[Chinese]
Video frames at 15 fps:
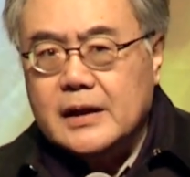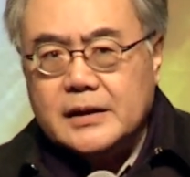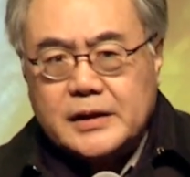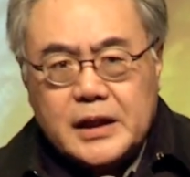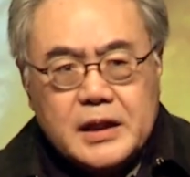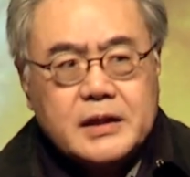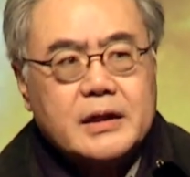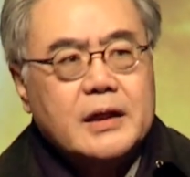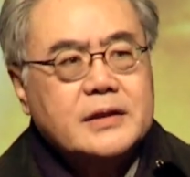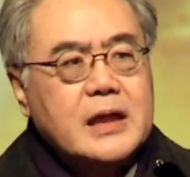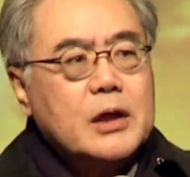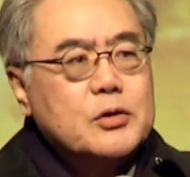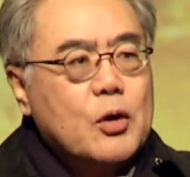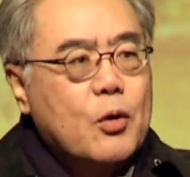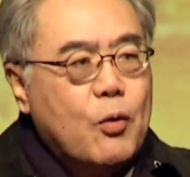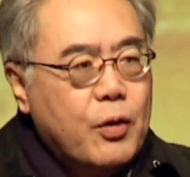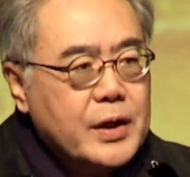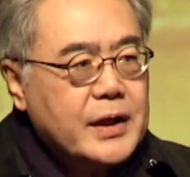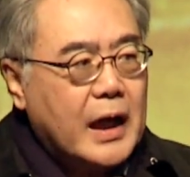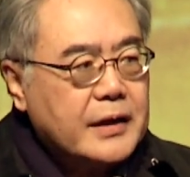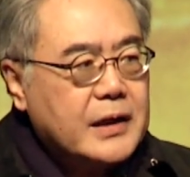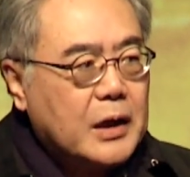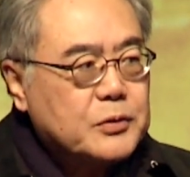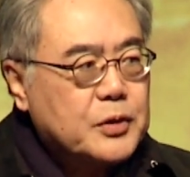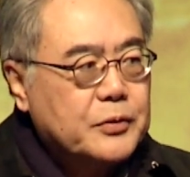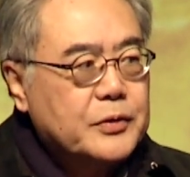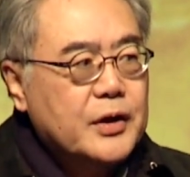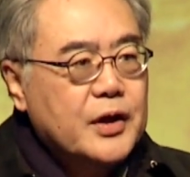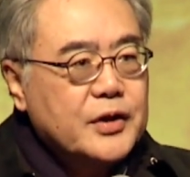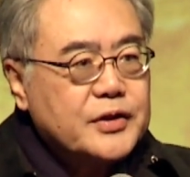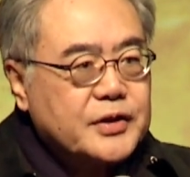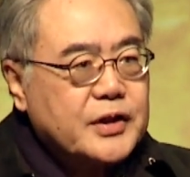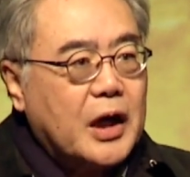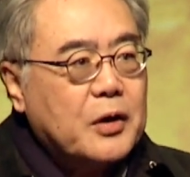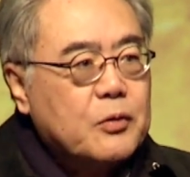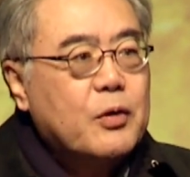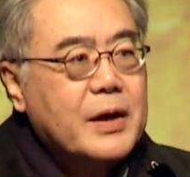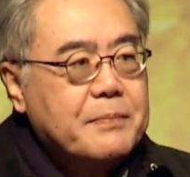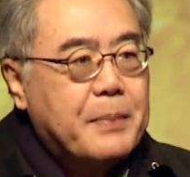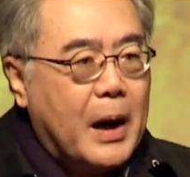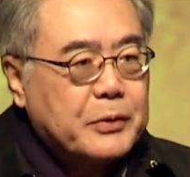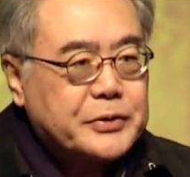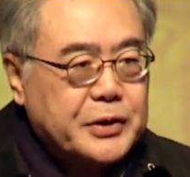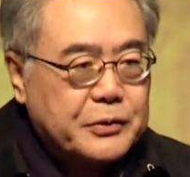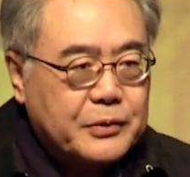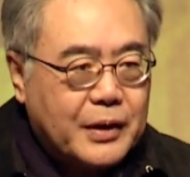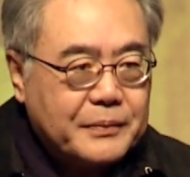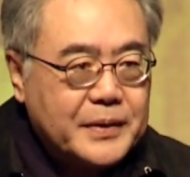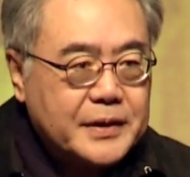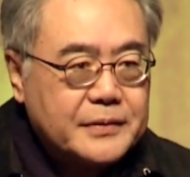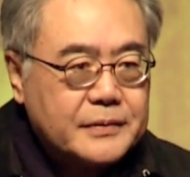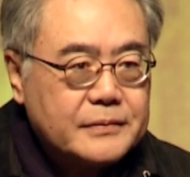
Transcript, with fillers: 第一个，在这种困难当中，神会保守我们。